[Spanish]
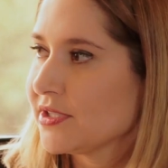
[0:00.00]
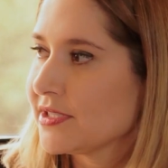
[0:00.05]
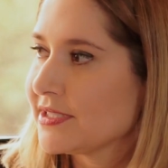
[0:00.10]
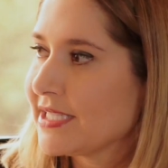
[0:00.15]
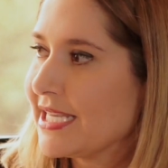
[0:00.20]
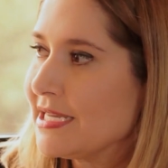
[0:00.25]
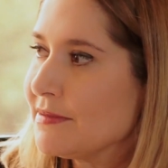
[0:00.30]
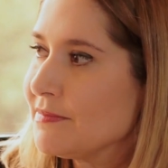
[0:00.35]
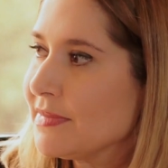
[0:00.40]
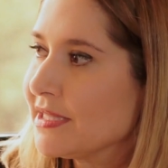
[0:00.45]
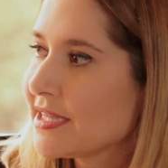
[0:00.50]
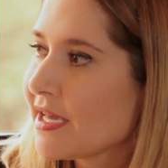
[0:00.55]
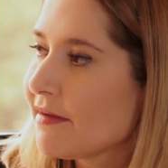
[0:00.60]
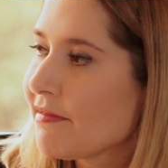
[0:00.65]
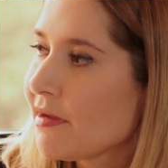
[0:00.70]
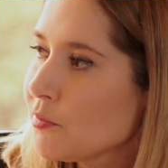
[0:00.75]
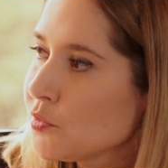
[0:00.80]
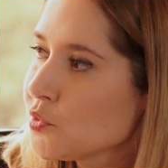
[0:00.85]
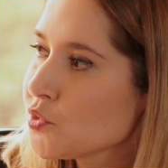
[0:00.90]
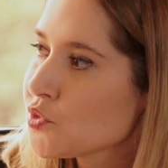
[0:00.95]
O sea, se
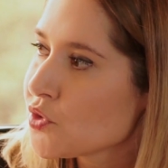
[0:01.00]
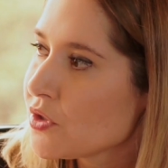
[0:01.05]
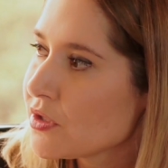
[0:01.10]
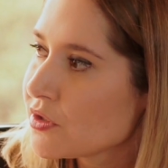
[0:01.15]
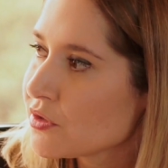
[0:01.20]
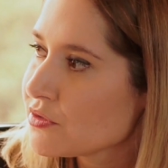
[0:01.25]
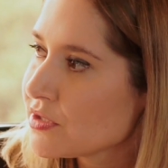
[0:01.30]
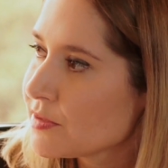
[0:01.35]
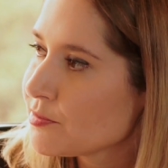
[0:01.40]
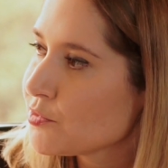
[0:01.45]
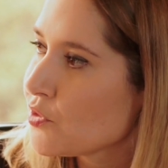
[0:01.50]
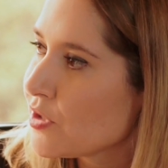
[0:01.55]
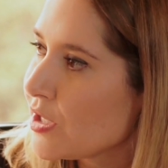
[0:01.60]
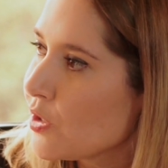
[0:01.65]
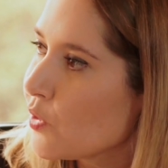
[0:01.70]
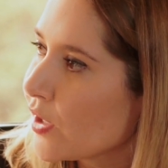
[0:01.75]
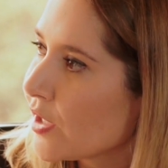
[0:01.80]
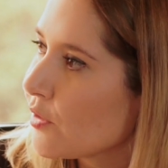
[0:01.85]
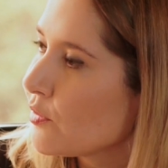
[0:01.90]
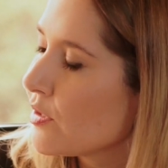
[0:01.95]
limitaba mucho el concepto
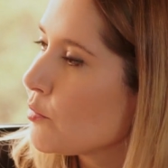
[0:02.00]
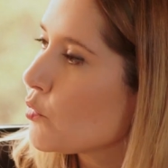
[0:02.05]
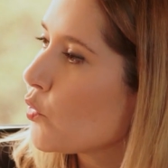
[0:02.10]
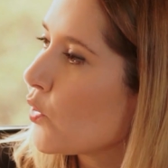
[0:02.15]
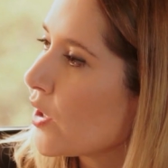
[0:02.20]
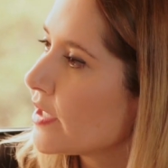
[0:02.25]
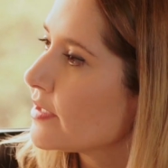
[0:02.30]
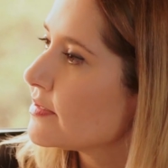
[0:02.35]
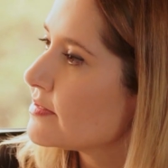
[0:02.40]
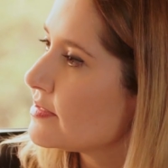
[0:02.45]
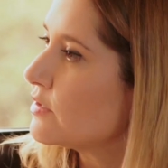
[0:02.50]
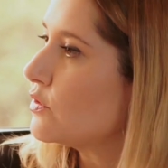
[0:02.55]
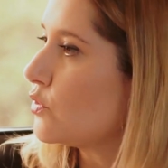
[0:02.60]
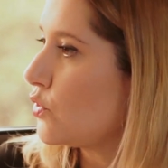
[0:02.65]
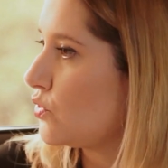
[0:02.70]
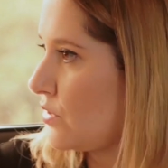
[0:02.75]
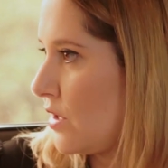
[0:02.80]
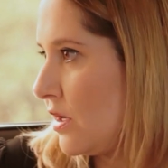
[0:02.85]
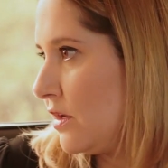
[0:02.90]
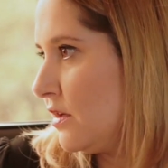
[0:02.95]
de lo que era una mujer
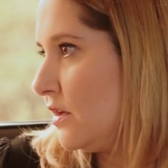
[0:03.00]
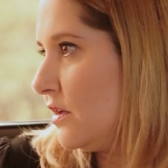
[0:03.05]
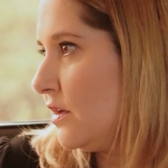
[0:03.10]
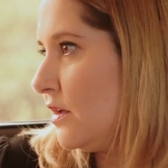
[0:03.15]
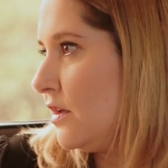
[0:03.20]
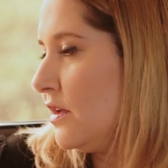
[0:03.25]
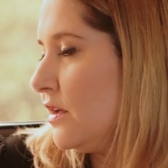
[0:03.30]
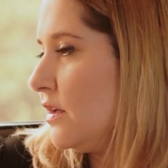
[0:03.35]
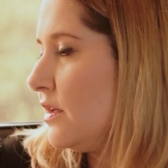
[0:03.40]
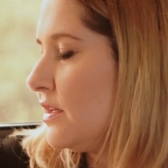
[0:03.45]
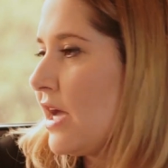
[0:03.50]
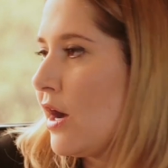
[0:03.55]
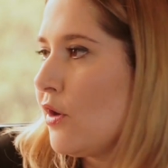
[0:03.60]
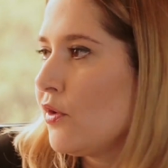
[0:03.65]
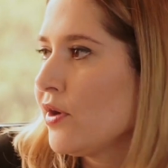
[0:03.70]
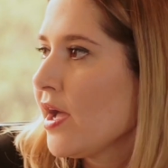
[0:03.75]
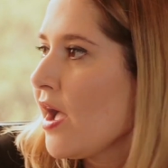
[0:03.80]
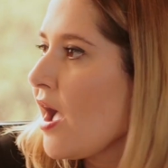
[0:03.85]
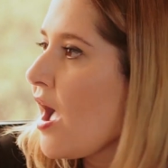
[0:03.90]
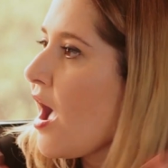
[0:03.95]
exitosa. Y
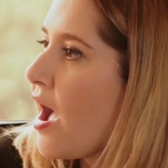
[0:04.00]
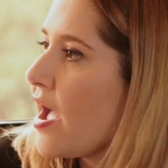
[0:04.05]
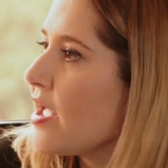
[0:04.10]
ahora